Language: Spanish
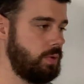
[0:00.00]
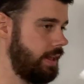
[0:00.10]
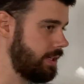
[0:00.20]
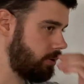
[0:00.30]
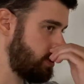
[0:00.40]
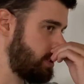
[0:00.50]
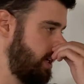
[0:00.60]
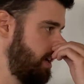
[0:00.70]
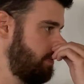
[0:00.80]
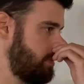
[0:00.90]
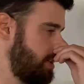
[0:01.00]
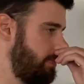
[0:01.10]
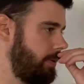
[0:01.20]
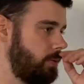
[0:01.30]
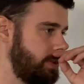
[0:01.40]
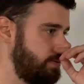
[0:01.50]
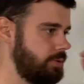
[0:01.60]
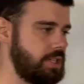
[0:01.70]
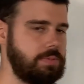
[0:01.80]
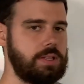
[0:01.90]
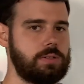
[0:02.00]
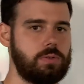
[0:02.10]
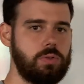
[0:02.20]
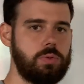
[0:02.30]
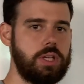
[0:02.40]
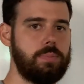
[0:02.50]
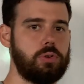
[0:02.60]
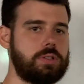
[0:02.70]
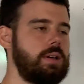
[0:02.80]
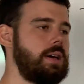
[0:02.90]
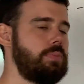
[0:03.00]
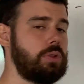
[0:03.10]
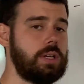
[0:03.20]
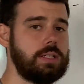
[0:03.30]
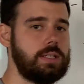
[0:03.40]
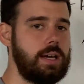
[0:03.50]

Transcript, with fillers: Una de las cosas que se me pregunta muchas veces cuando voy a podcast